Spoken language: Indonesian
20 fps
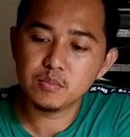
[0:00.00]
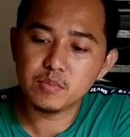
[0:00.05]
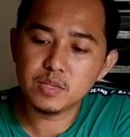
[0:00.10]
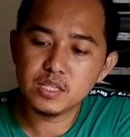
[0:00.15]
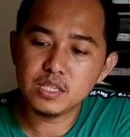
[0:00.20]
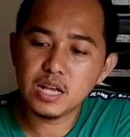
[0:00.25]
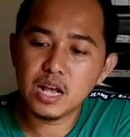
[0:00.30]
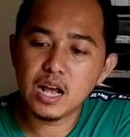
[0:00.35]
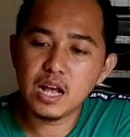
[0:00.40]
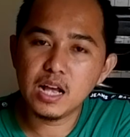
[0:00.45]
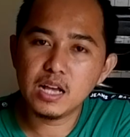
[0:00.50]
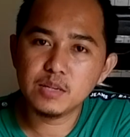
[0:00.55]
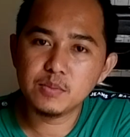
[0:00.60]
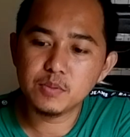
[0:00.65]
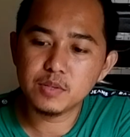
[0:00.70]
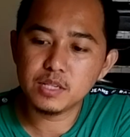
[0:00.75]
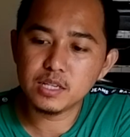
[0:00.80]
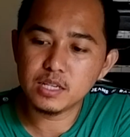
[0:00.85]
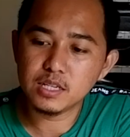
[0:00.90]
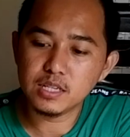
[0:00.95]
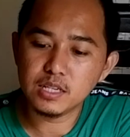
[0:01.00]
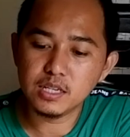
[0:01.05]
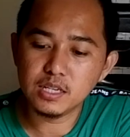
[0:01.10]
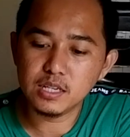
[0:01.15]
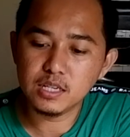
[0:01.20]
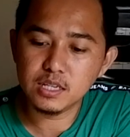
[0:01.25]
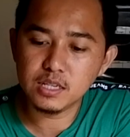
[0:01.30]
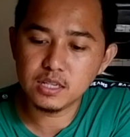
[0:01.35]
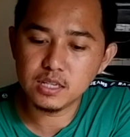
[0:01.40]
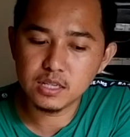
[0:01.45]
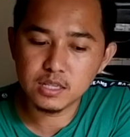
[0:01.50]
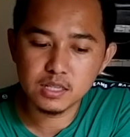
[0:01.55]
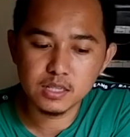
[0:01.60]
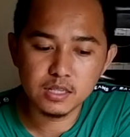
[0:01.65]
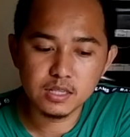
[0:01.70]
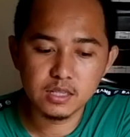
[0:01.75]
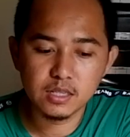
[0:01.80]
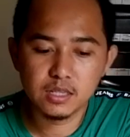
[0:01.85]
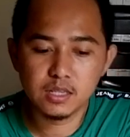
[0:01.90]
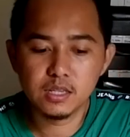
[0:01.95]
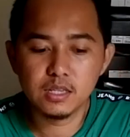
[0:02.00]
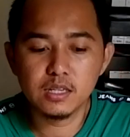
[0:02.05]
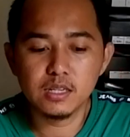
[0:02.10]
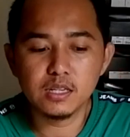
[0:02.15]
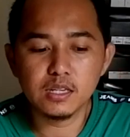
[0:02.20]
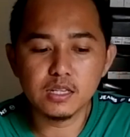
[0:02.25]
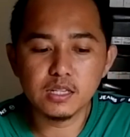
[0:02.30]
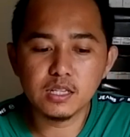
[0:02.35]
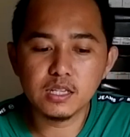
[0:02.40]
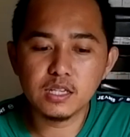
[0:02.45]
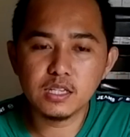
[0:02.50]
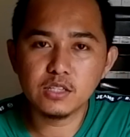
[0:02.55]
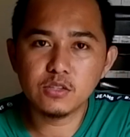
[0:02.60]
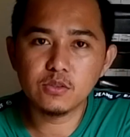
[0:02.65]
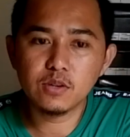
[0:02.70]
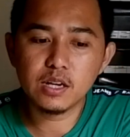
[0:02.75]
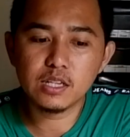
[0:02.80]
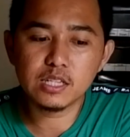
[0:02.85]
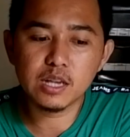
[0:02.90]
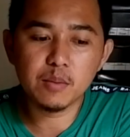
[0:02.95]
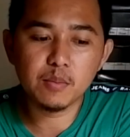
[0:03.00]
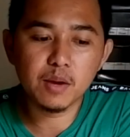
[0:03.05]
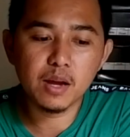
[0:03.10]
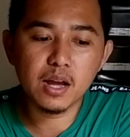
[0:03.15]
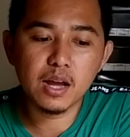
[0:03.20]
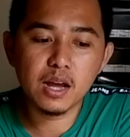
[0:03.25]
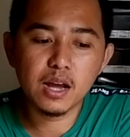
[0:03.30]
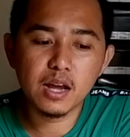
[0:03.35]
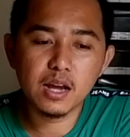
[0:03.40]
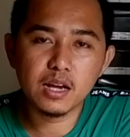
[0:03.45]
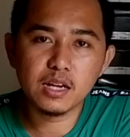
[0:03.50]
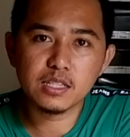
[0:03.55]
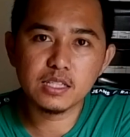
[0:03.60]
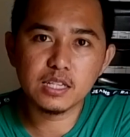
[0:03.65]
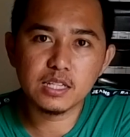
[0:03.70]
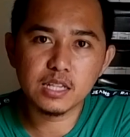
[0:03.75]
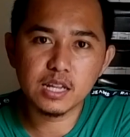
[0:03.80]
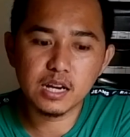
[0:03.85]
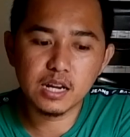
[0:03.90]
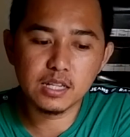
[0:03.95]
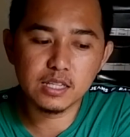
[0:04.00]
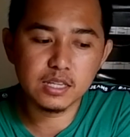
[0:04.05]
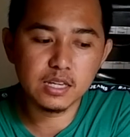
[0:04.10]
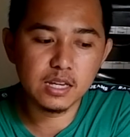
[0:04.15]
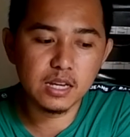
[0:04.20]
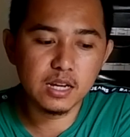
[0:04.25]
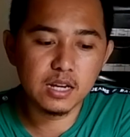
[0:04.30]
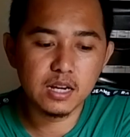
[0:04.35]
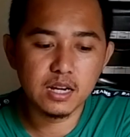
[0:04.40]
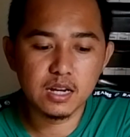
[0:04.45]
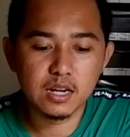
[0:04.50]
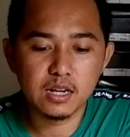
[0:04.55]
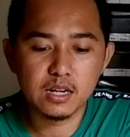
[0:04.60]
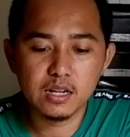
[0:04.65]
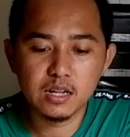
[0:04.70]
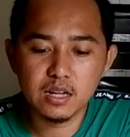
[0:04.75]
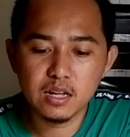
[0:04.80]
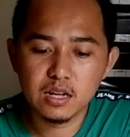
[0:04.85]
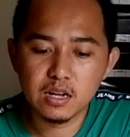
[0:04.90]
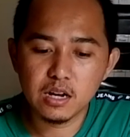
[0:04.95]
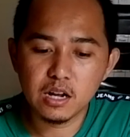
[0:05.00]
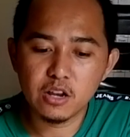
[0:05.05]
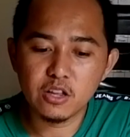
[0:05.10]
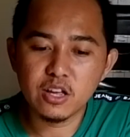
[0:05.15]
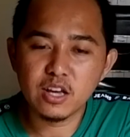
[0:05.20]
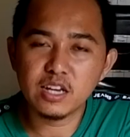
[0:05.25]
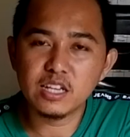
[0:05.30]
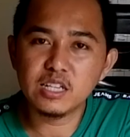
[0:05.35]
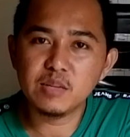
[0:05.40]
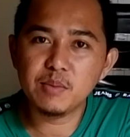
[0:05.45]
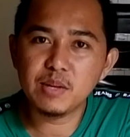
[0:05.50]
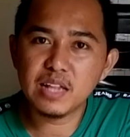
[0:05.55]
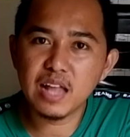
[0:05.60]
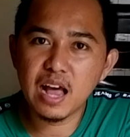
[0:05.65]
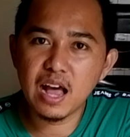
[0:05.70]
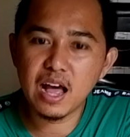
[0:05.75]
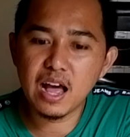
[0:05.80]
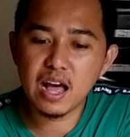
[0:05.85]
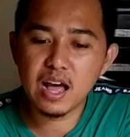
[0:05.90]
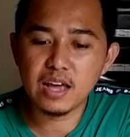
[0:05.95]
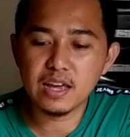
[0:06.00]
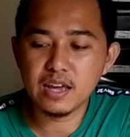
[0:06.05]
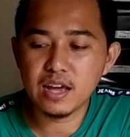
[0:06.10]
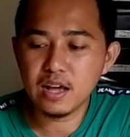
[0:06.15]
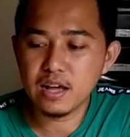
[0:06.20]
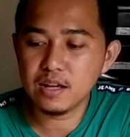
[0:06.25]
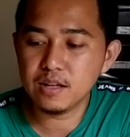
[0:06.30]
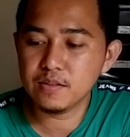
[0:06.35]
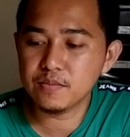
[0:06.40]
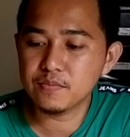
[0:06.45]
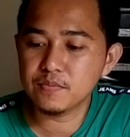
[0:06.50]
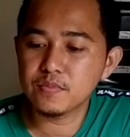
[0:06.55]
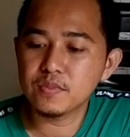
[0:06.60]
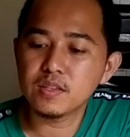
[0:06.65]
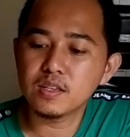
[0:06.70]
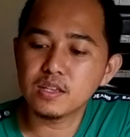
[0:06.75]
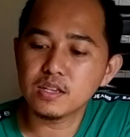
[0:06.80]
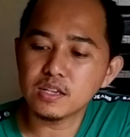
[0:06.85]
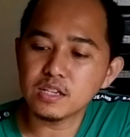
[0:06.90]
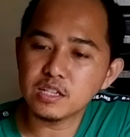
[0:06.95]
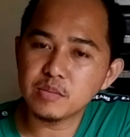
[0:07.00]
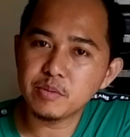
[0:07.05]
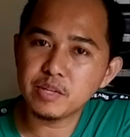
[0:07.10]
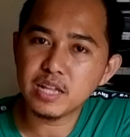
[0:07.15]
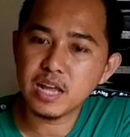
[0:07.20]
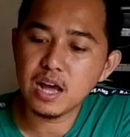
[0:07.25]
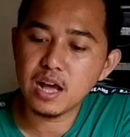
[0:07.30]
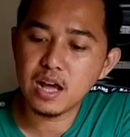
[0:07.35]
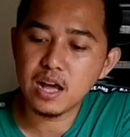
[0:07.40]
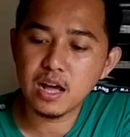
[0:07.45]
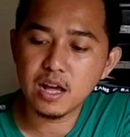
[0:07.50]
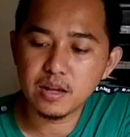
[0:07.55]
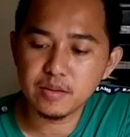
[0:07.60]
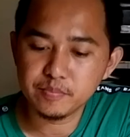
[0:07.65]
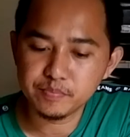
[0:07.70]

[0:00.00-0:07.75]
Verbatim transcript: Bisa seperti ini. Ini juga sama cetakannya. Kalau yang ini beda ya. Ini beda.